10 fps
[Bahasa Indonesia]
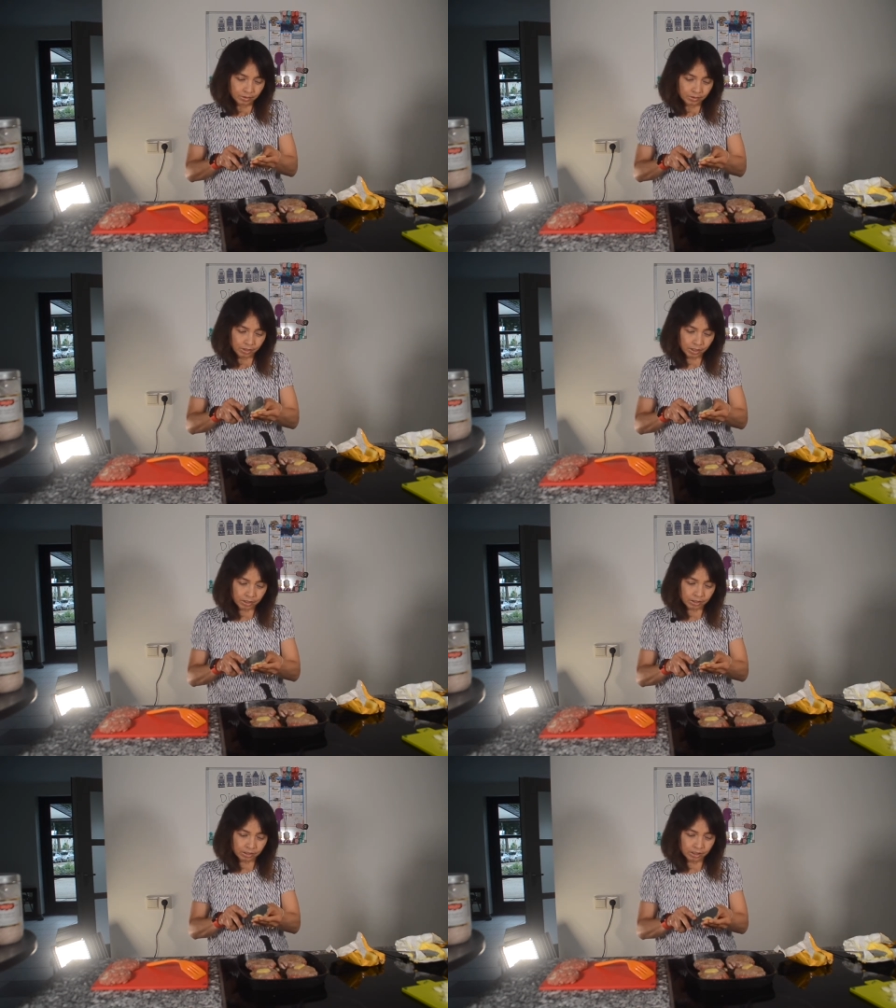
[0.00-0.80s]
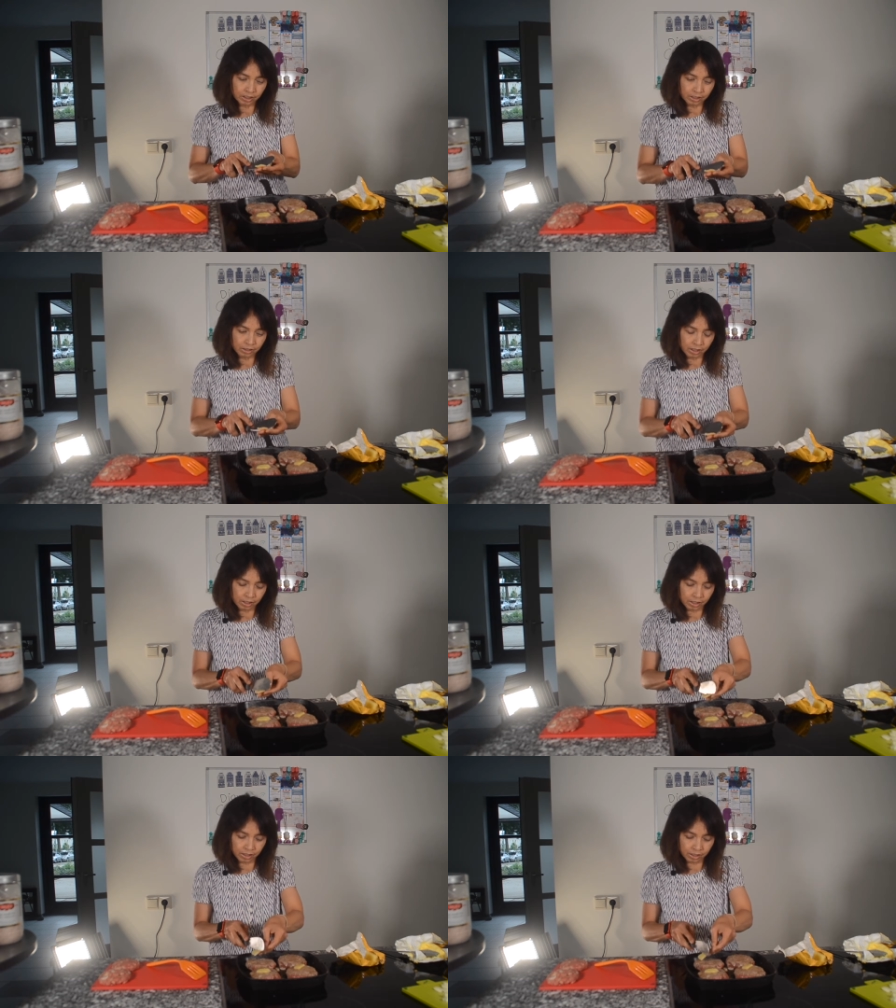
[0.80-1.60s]
Di atasnya
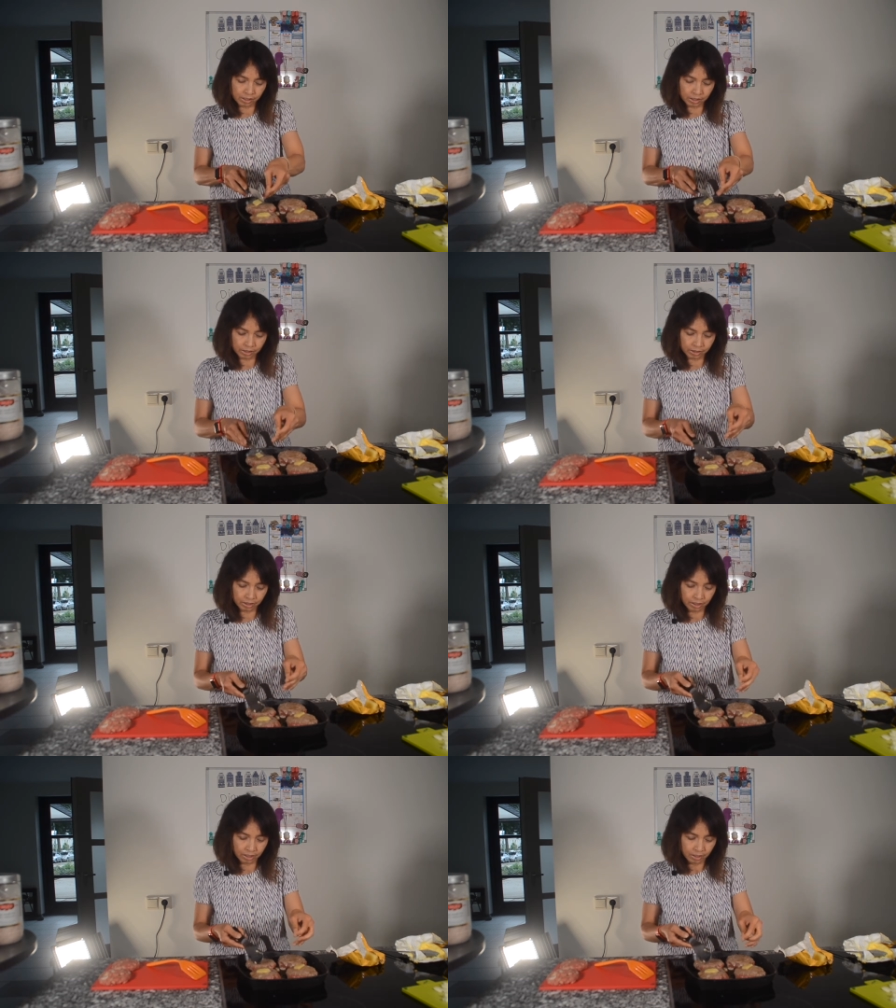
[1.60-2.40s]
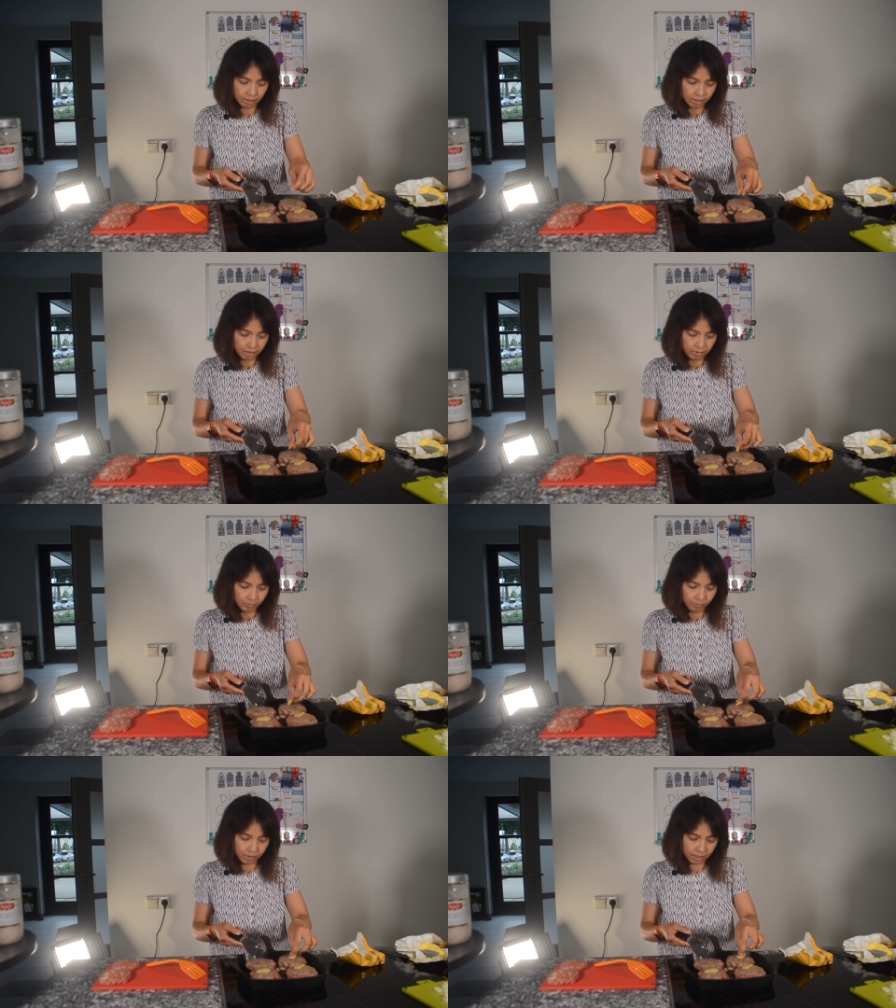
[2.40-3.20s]
saya akan kasih
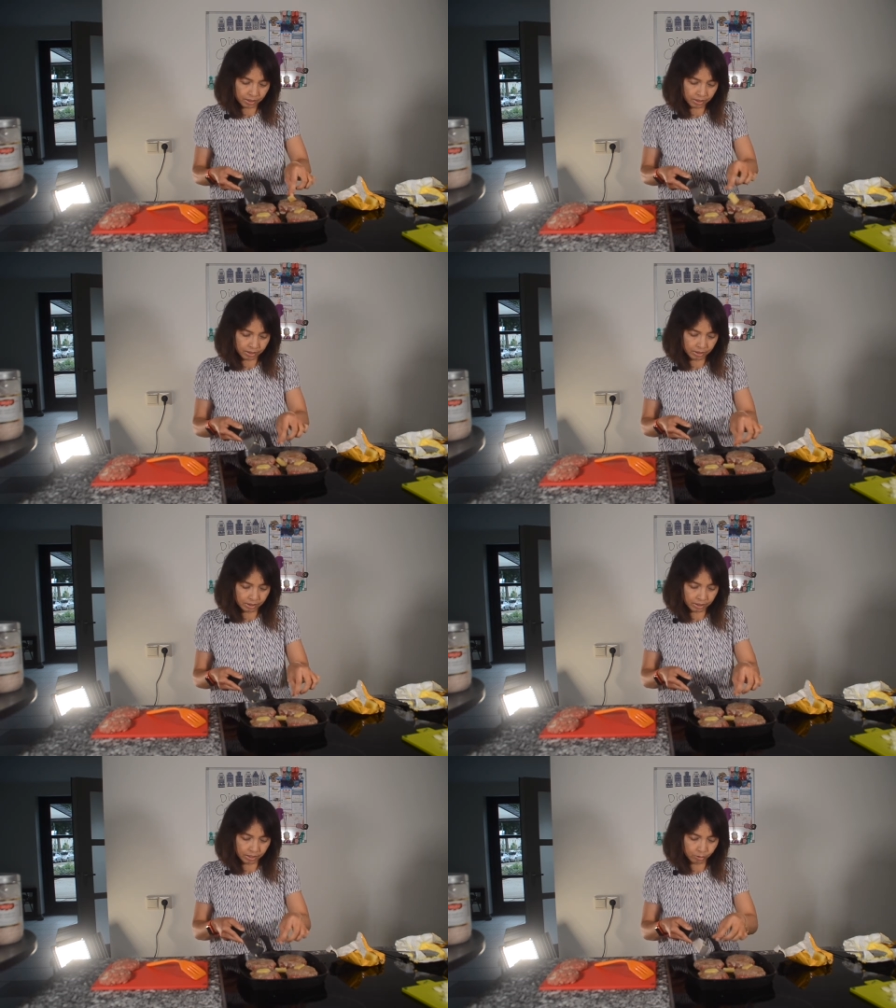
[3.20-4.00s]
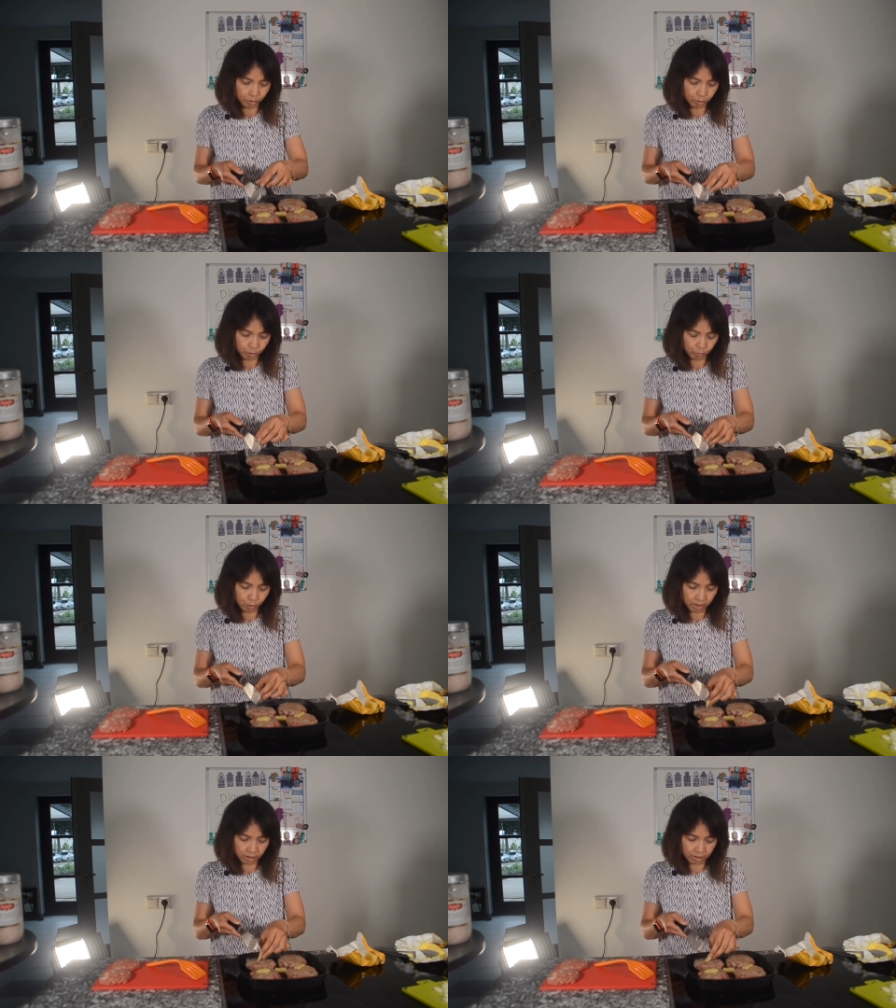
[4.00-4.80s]
butter yang khusus
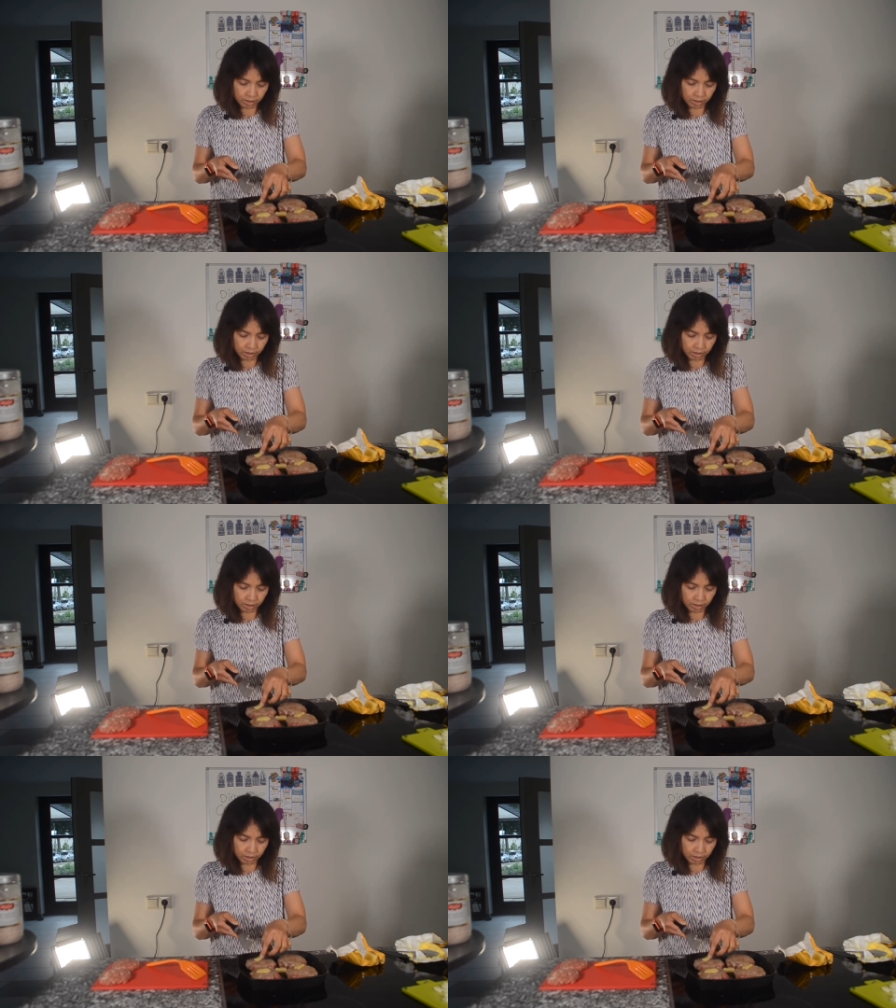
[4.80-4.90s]
buat